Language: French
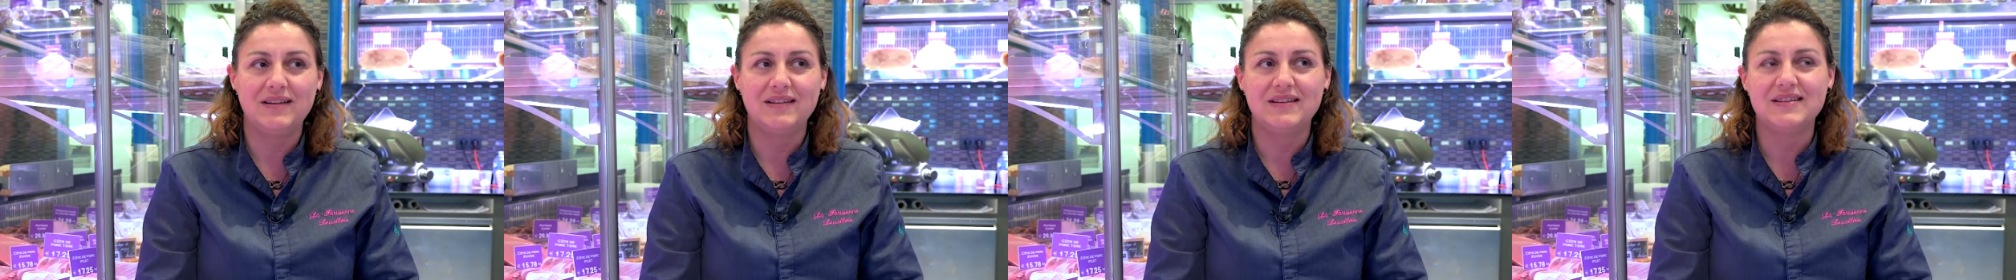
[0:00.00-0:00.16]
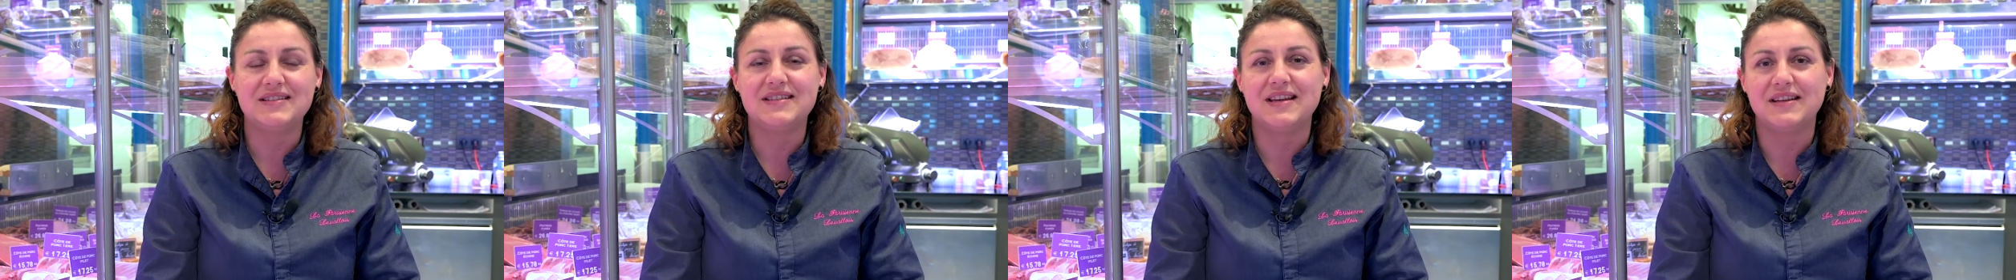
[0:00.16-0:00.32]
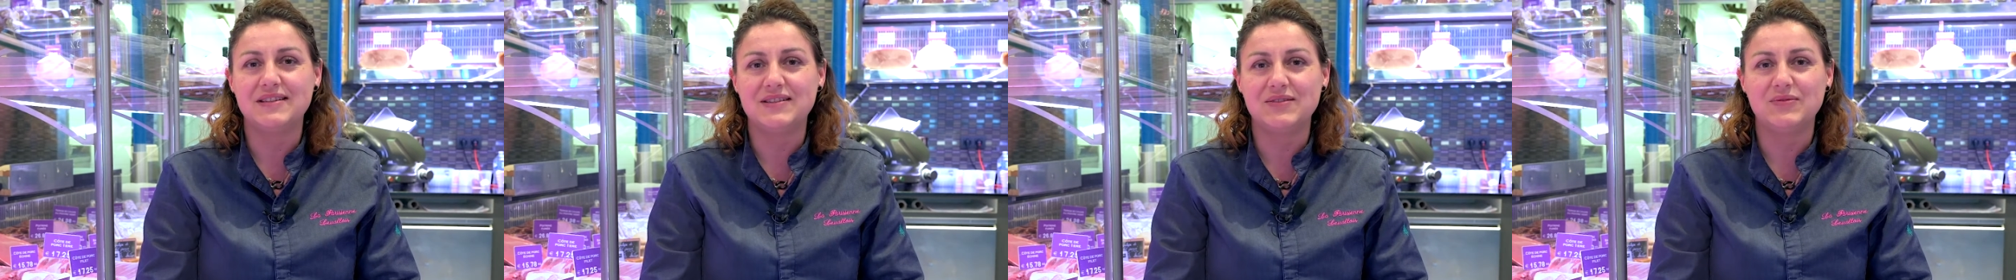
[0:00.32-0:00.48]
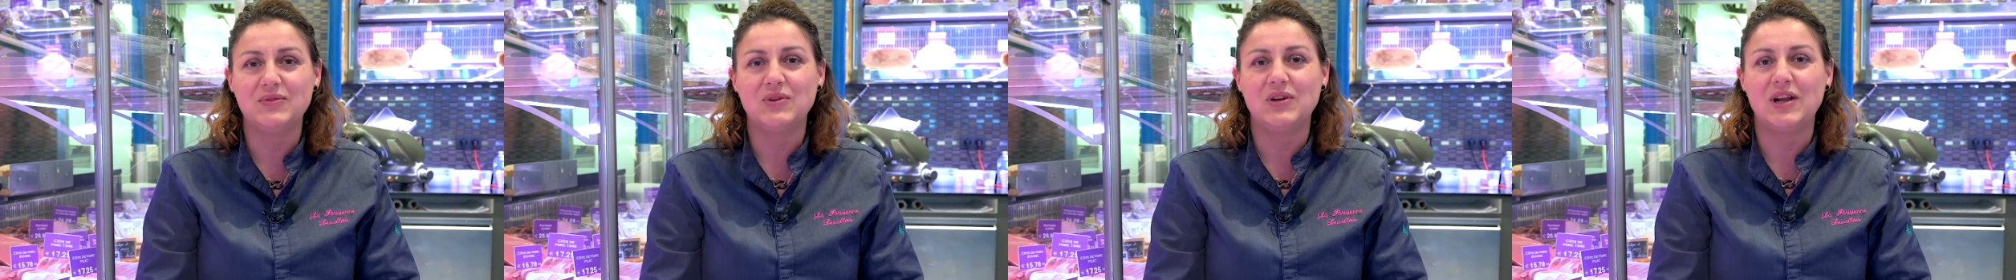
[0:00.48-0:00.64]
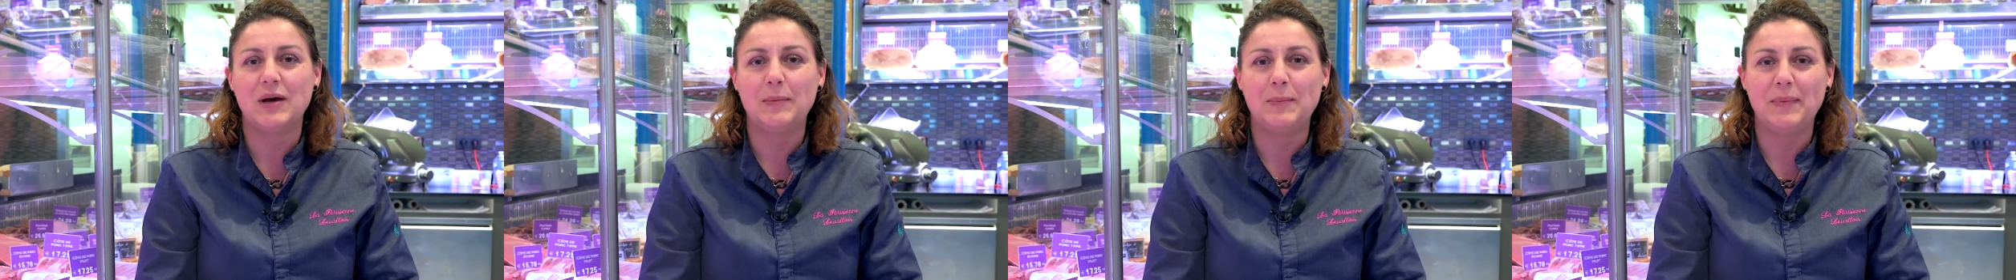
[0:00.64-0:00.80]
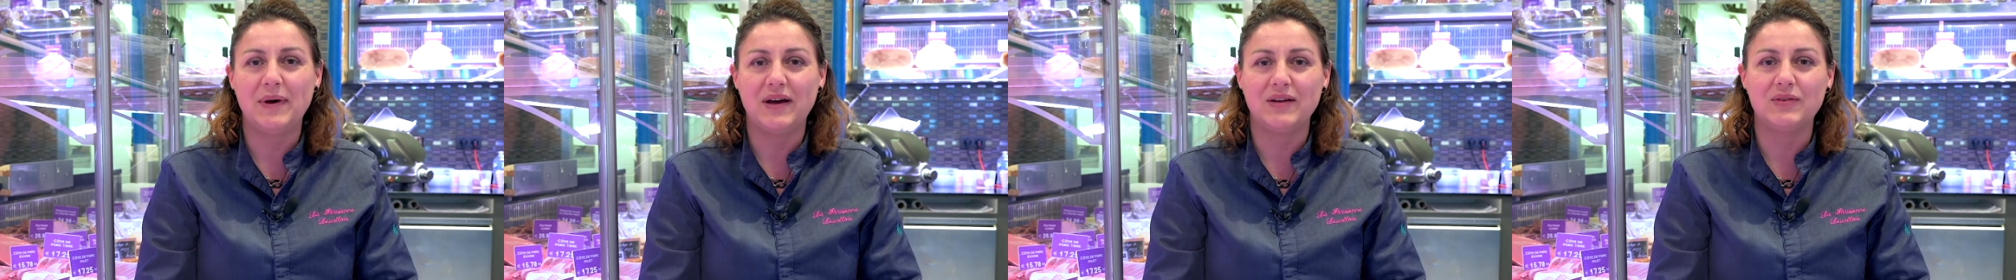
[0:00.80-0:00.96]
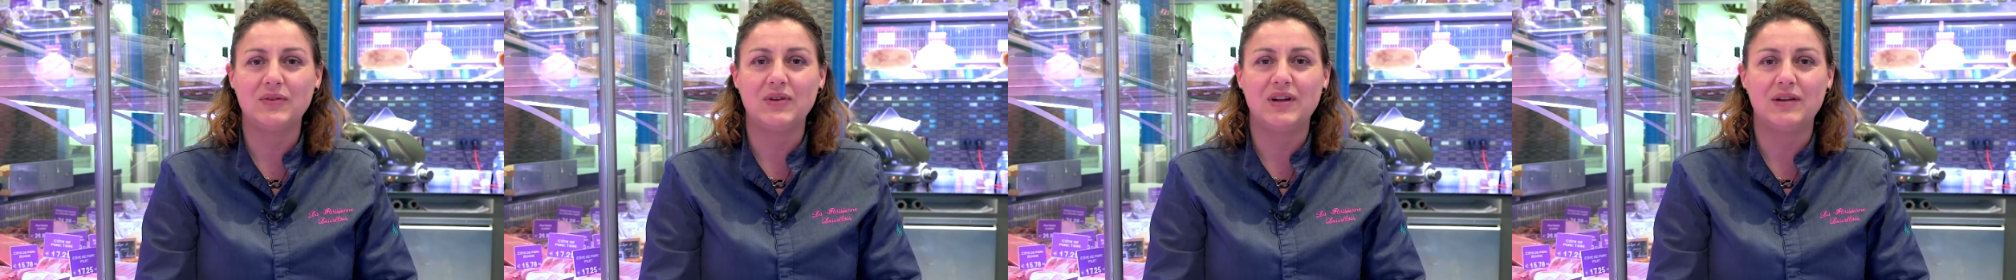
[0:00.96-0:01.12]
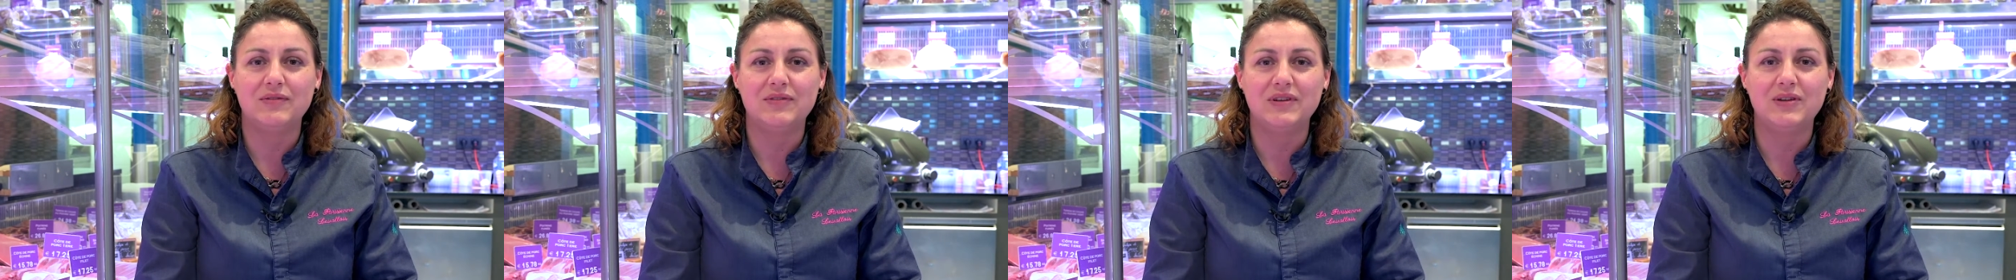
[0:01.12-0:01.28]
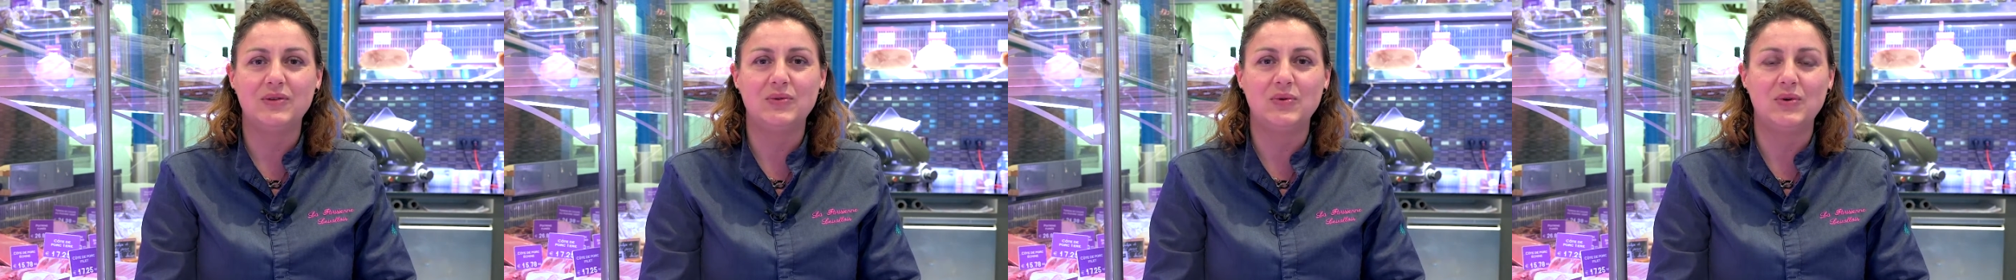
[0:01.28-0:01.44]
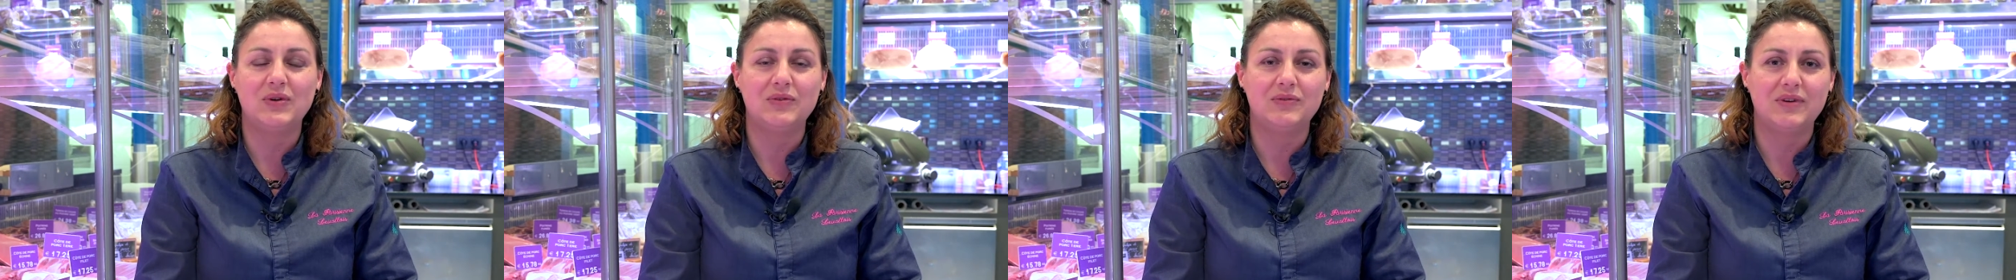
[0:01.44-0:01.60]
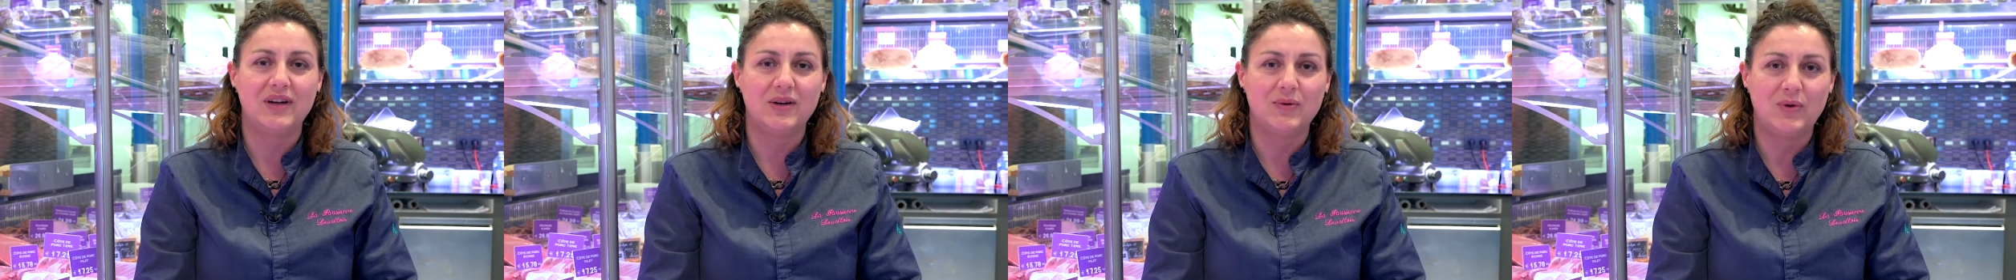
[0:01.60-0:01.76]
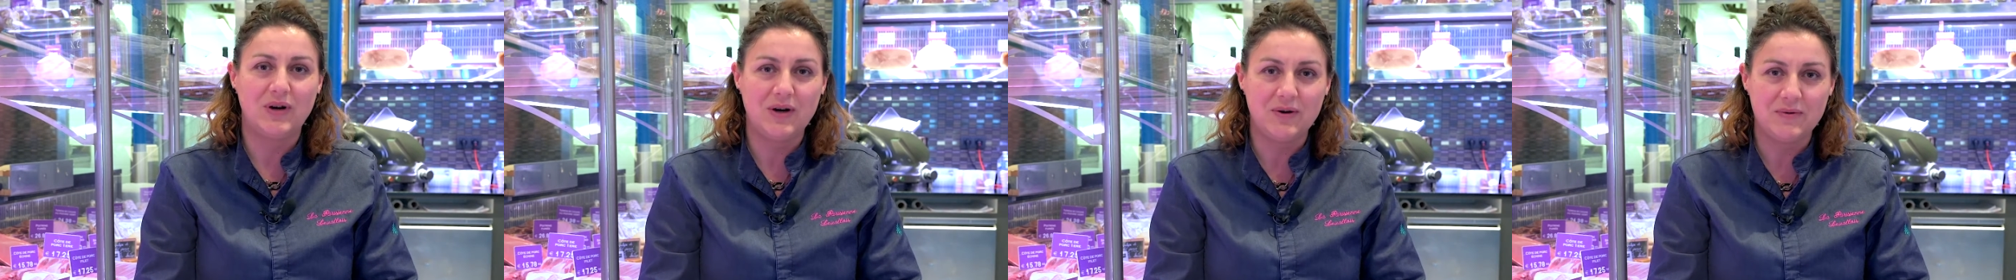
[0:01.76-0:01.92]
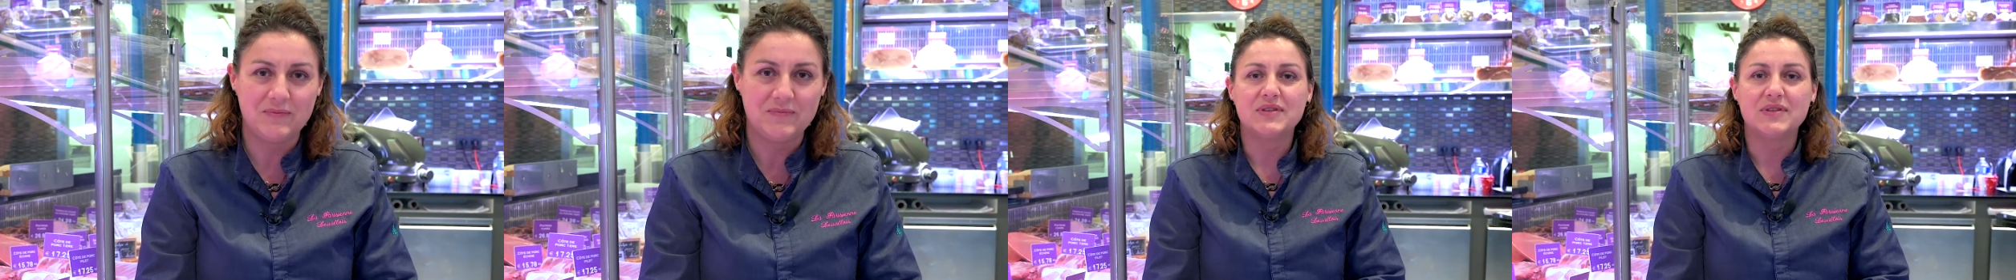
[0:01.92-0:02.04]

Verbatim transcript: initiative de la part de la ville de Levallois,